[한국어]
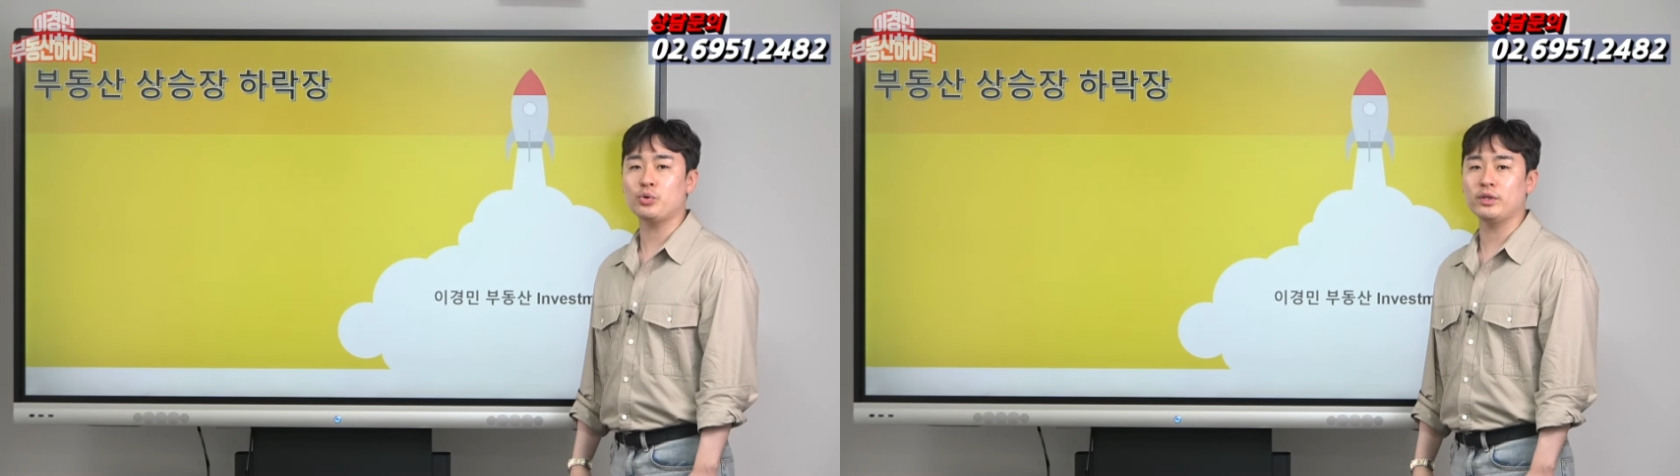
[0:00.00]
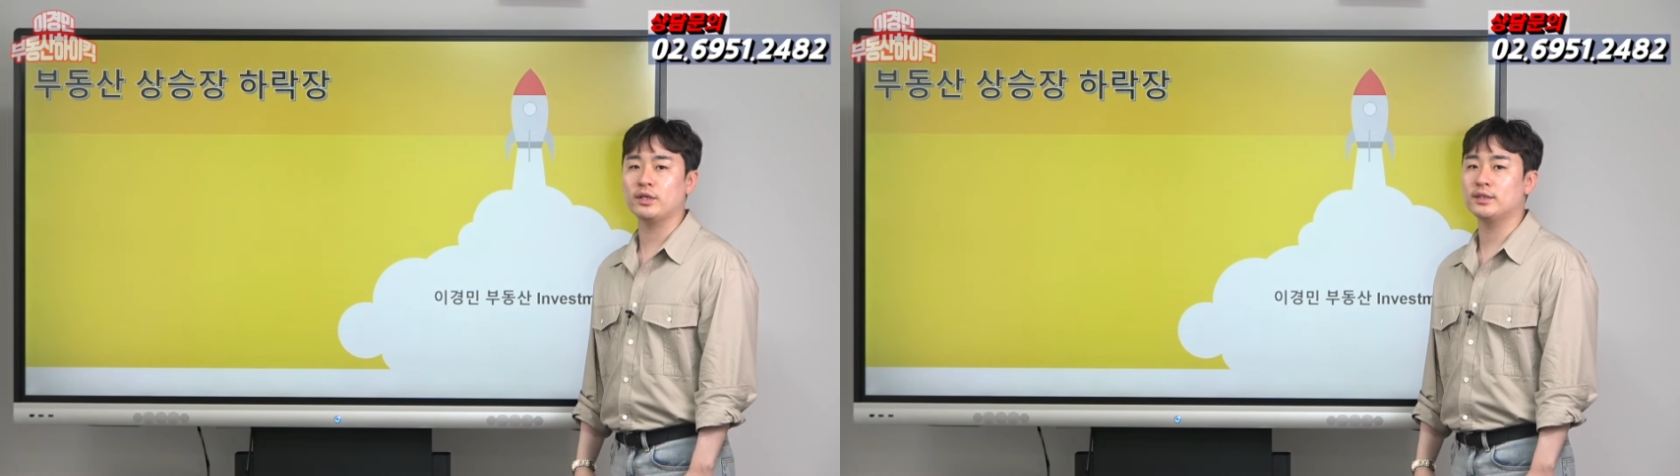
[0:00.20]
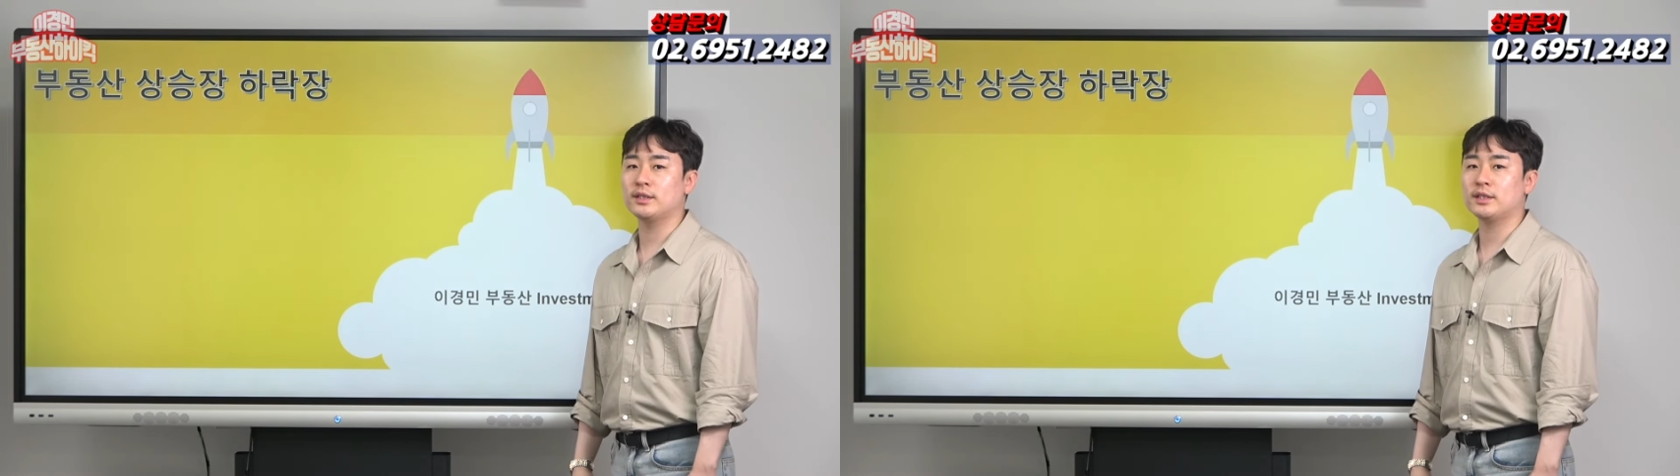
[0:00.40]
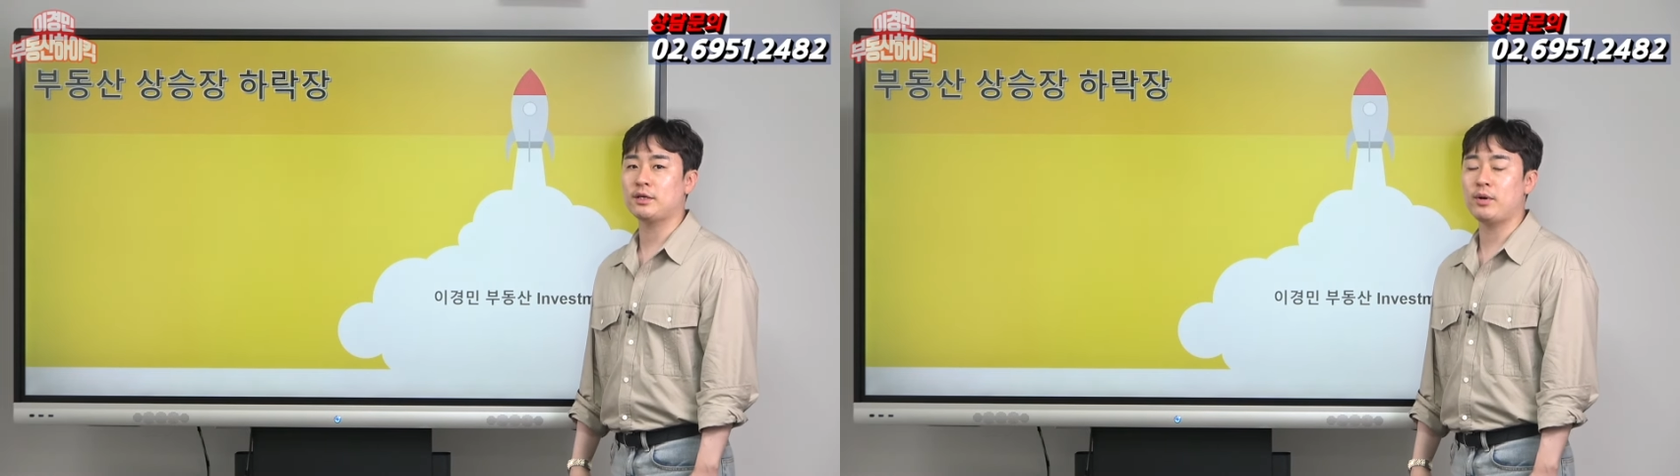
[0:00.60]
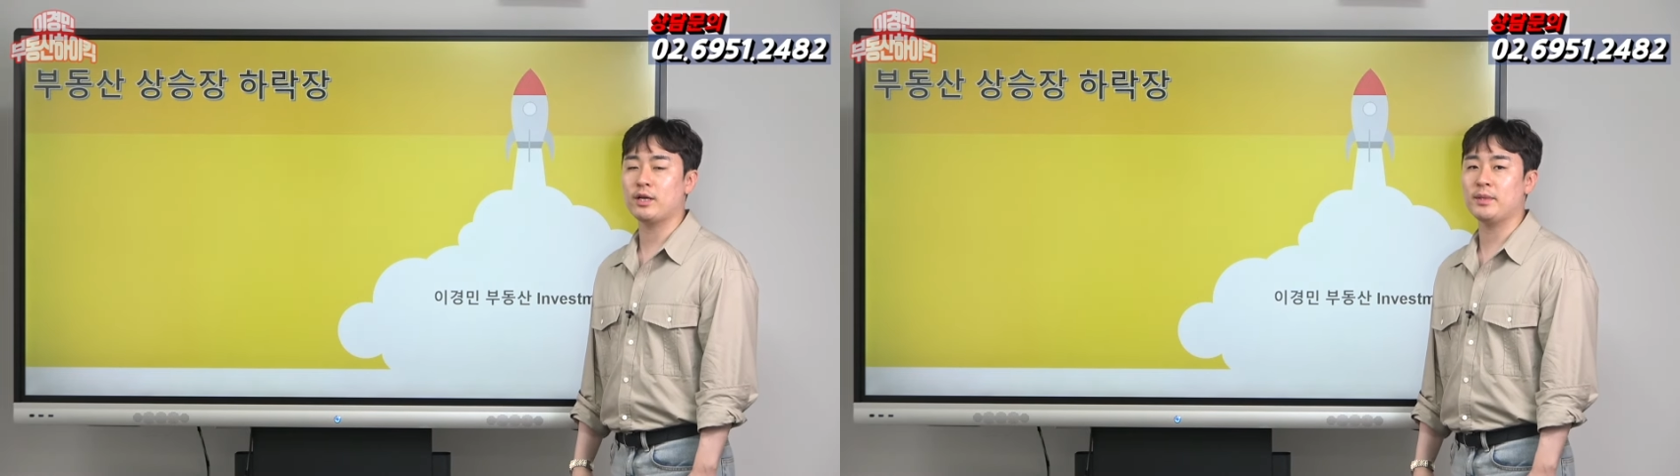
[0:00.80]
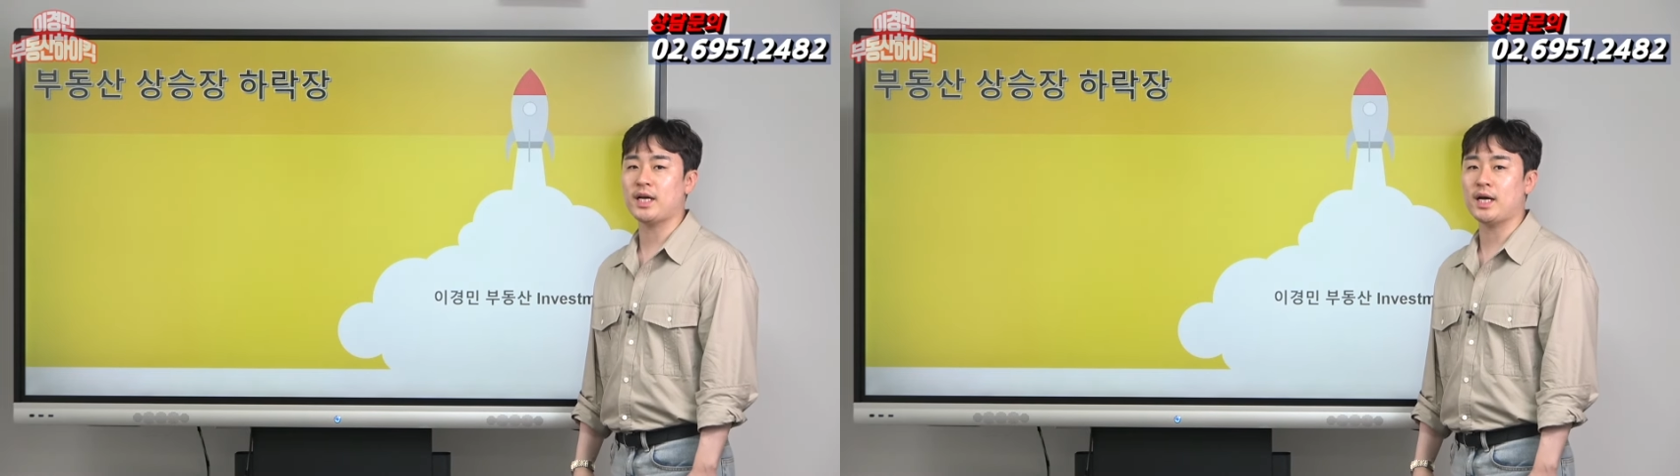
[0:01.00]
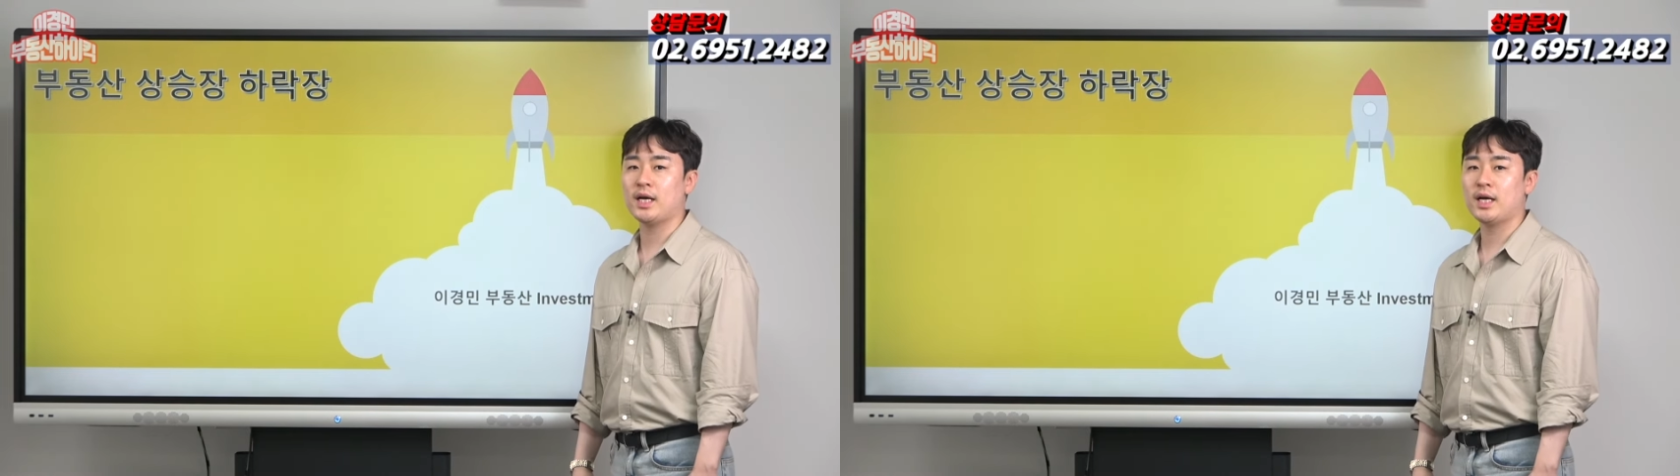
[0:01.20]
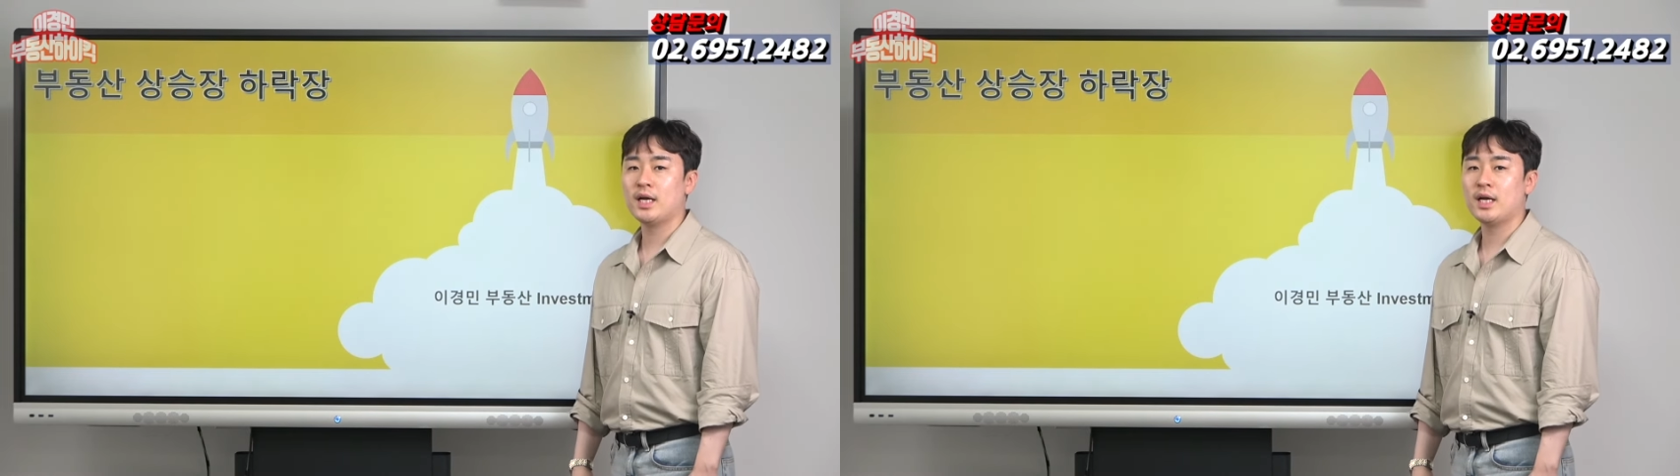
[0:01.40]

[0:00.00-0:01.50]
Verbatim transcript: 있는 상황입니다